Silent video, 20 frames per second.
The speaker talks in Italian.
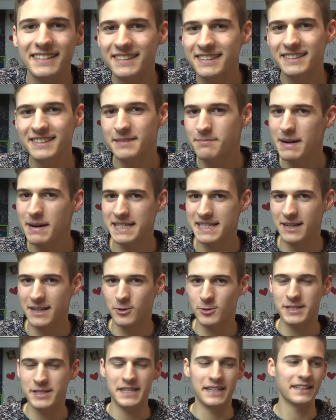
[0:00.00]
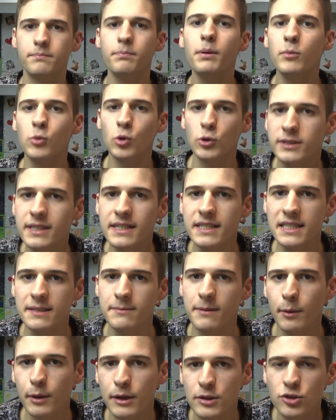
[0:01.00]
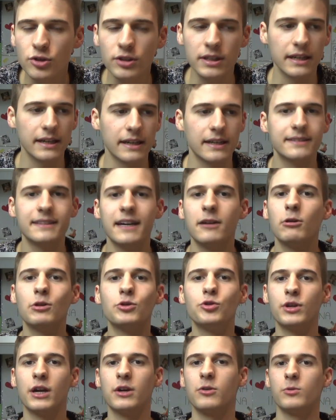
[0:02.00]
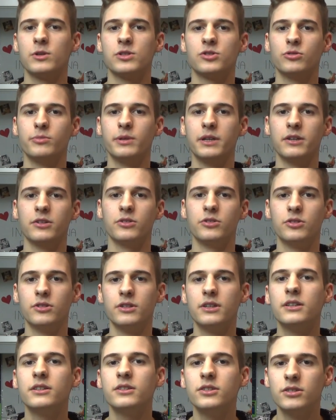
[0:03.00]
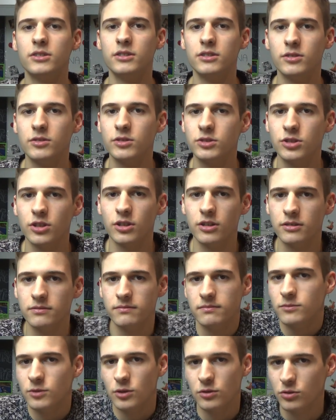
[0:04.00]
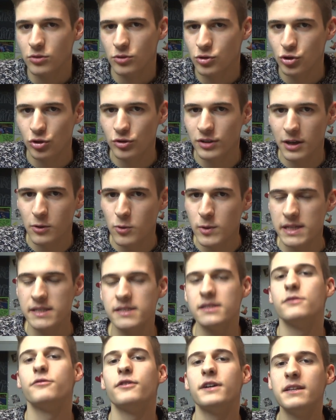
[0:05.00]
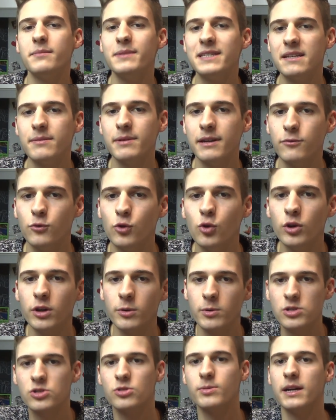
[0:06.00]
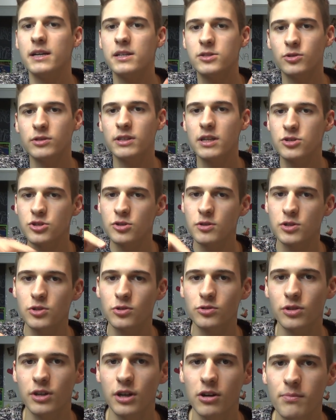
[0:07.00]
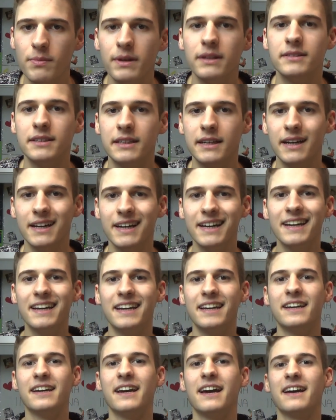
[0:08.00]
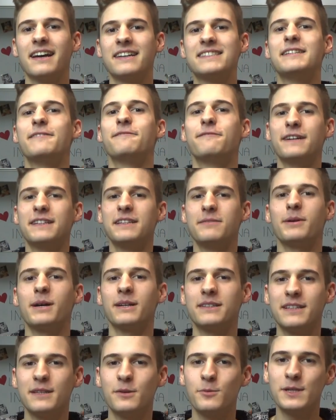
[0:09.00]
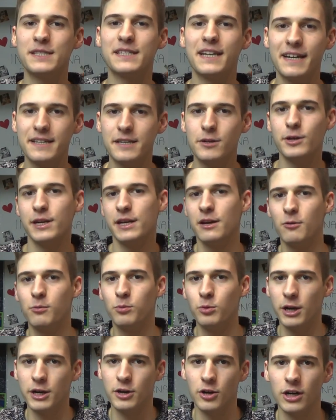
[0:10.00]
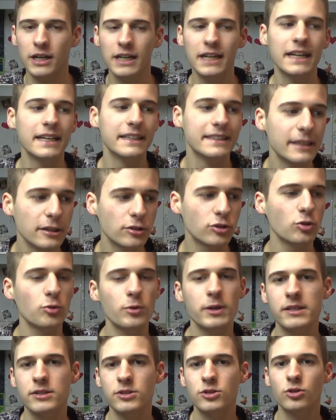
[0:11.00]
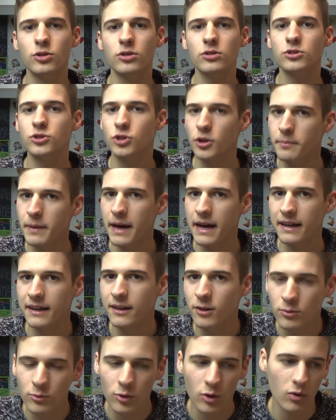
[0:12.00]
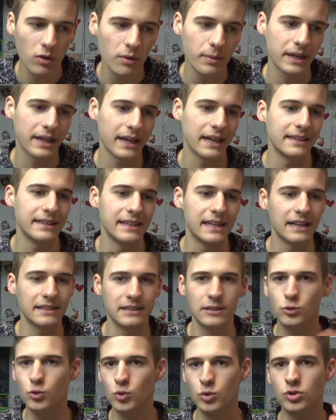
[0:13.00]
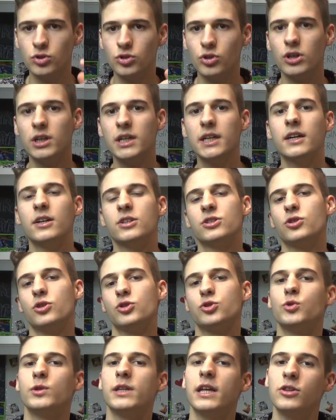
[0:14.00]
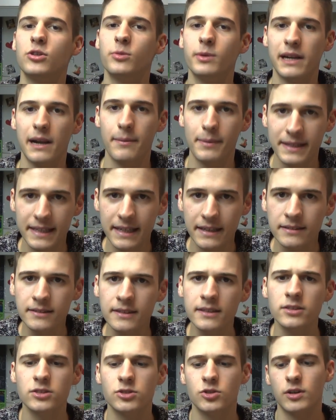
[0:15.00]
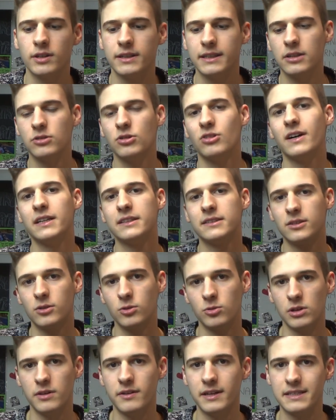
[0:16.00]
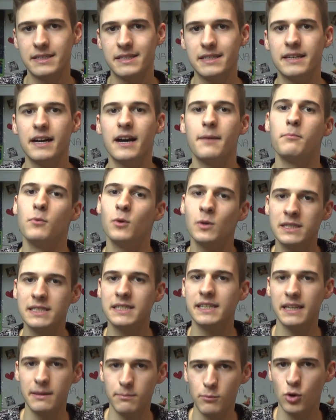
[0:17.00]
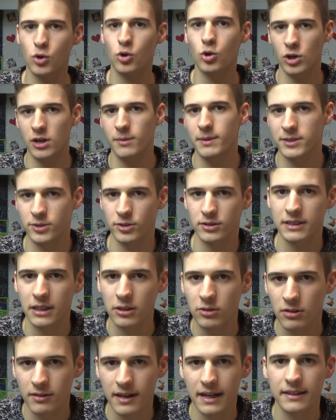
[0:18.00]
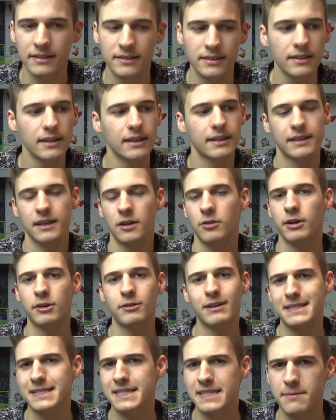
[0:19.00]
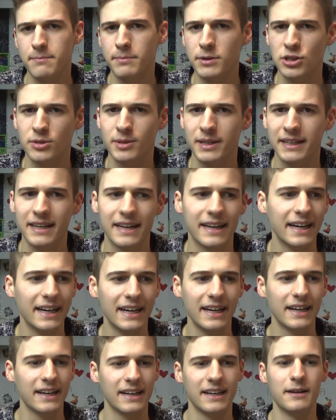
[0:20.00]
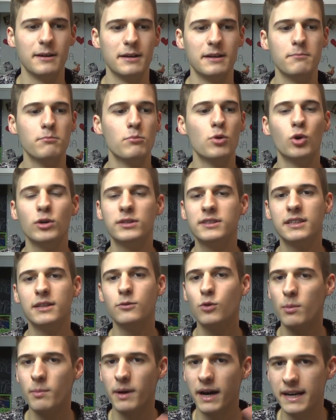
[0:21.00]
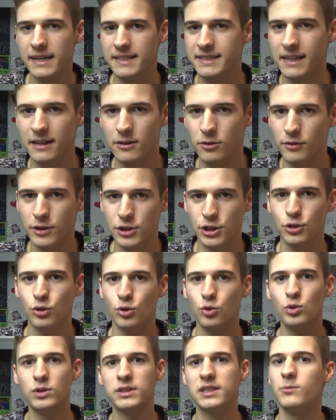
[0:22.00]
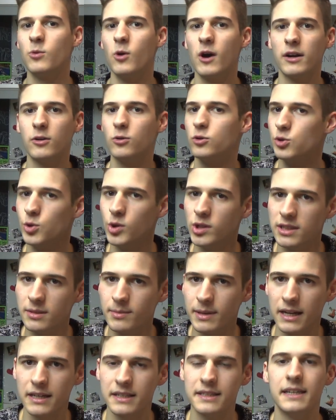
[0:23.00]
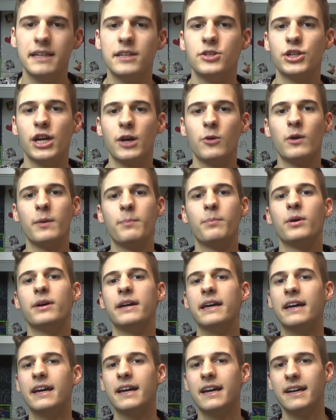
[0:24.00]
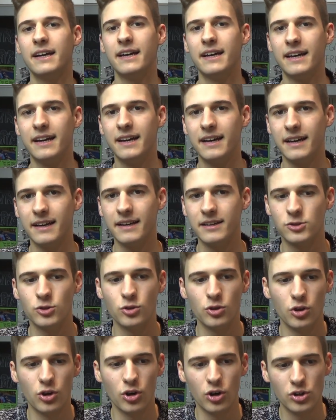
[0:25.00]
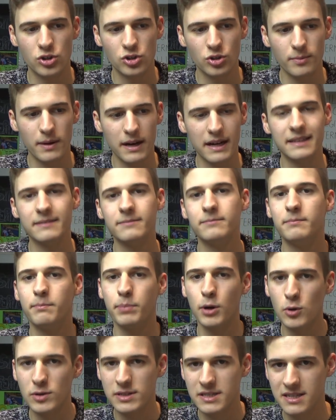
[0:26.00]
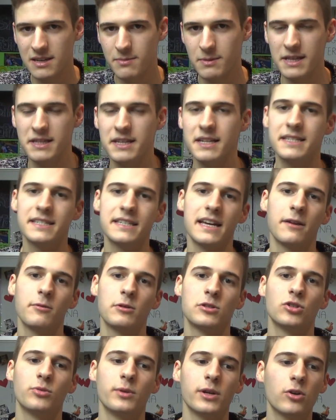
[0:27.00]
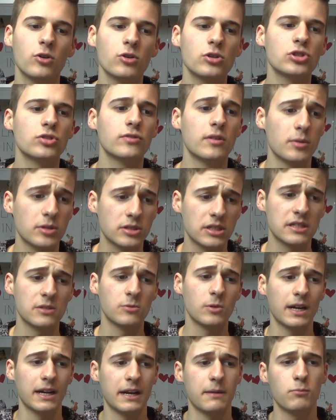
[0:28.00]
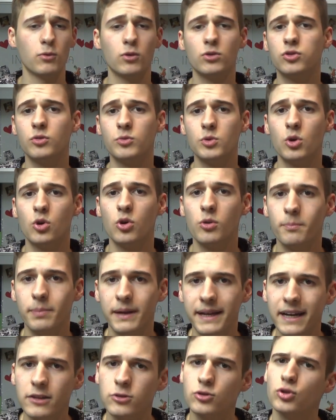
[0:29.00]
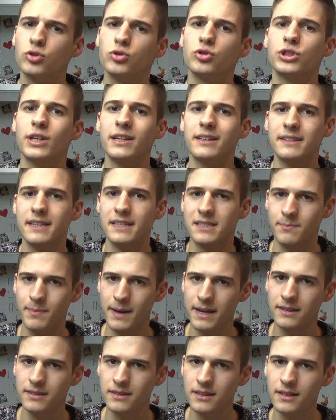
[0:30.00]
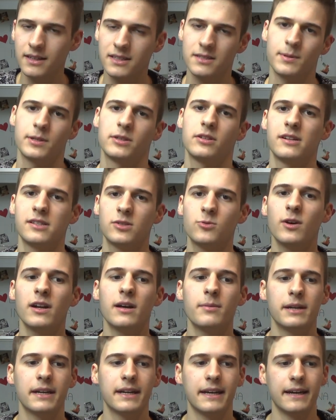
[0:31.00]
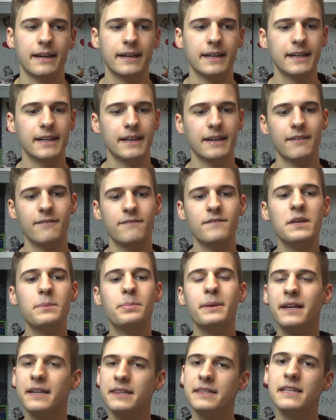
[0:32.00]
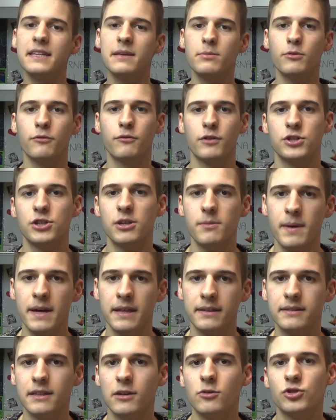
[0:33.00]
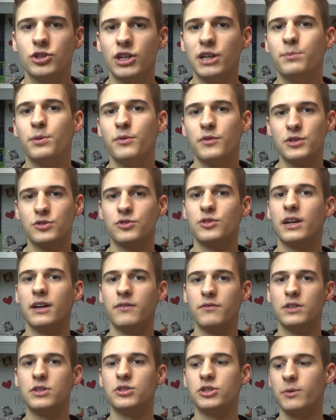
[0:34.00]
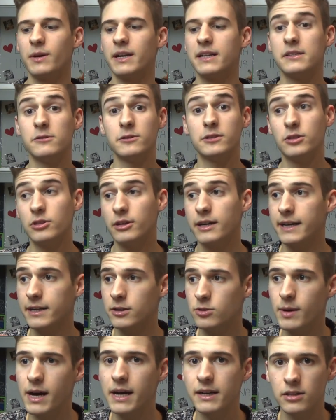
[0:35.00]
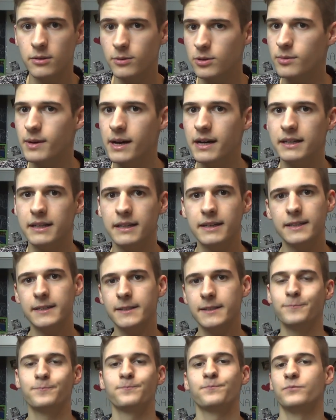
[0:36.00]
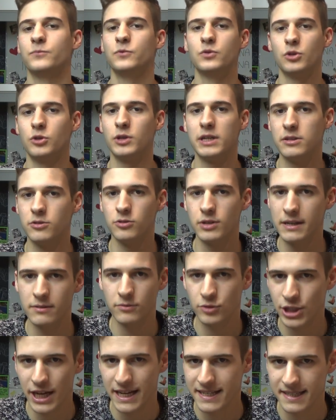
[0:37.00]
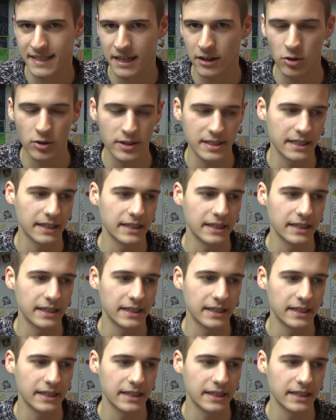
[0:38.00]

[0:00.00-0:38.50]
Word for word: Di base è così. Poi moltissime persone in realtà lo adorano questo periodo. Eh, io non so, non sono tra questi. Fatemi sapere voi, questo sarà il sondaggino sotto nei commenti eh, se fate parte di questa categoria oppure no. Detto questo, sto bene comunque perché al di là di tutto sto studiando per la patente, sto andando avanti con l'università, mozzichi e bocconi, ma sto andando avanti. È chiaro che non è semplice perché eh, molti di voi magari stanno facendo l'ultimo anno, gli ultimi anni del liceo e poi eh, sono insomma prossimi ad iniziare questo percorso. Vi posso assicurare che è molto più complicato sotto certi aspetti rispetto alla scuola perché vi perdete più facilmente, non c'è il professore che vi dice guarda devo interrogare domani, dopodomani non, non c'è sta cosa.